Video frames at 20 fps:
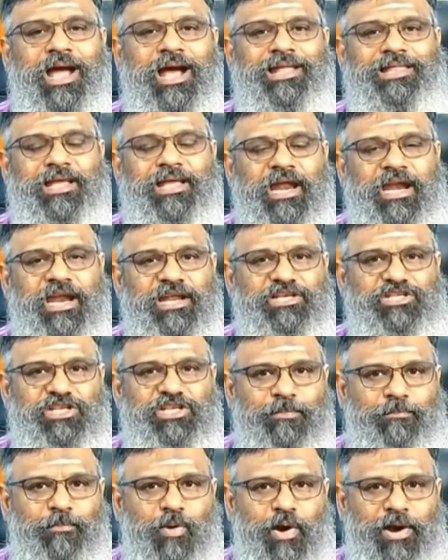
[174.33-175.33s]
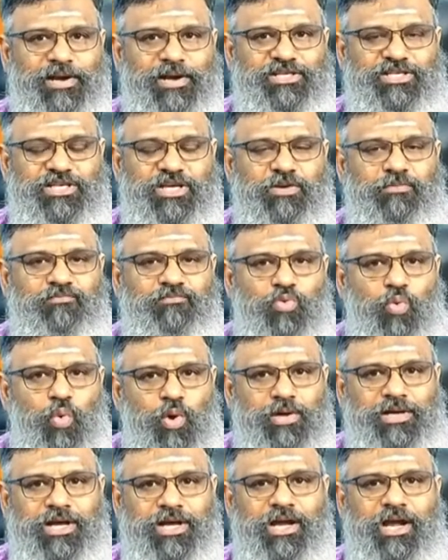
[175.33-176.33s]
அந்த எனர்ஜி பாயிண்ட்ஸையும்
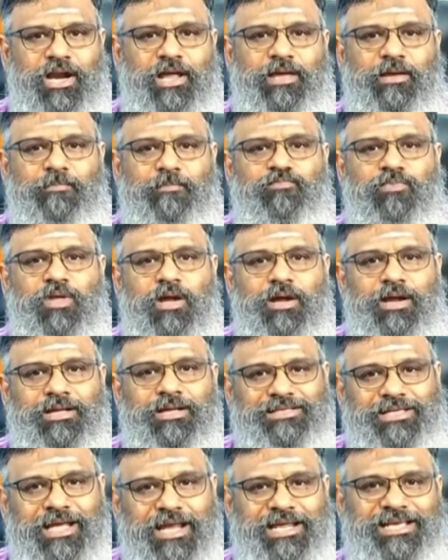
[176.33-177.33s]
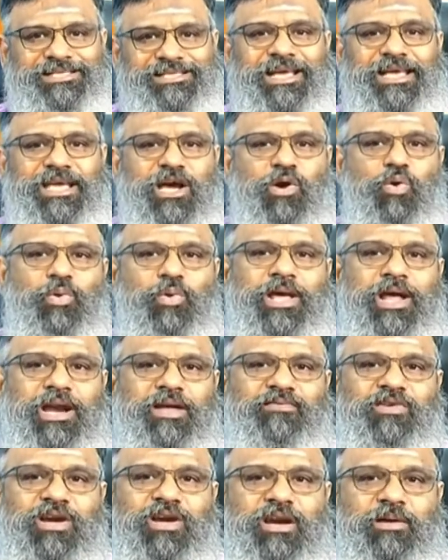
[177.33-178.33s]
ஓட்டங்களையும் சரி செய்யக்கூடிய
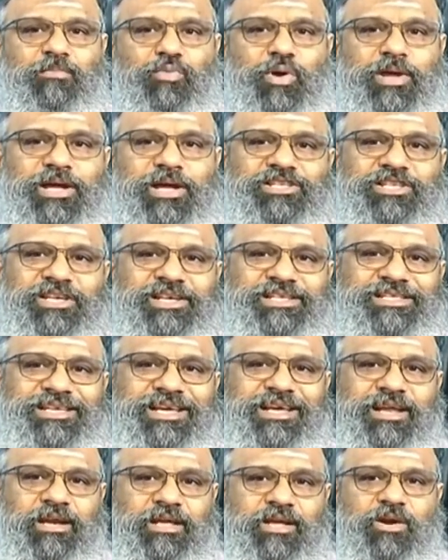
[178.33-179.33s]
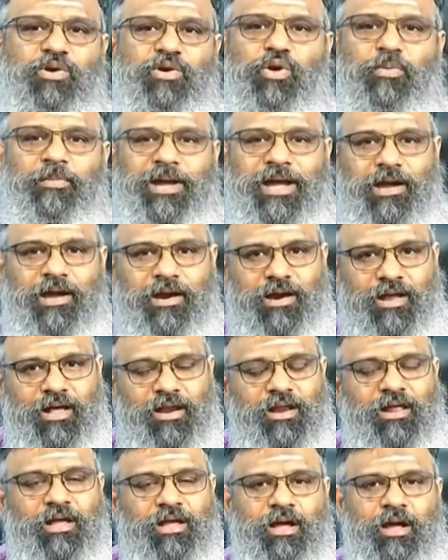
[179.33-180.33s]
அளவுக்கு நம்முடைய சிகிச்சைகள் இருக்குமேயானால்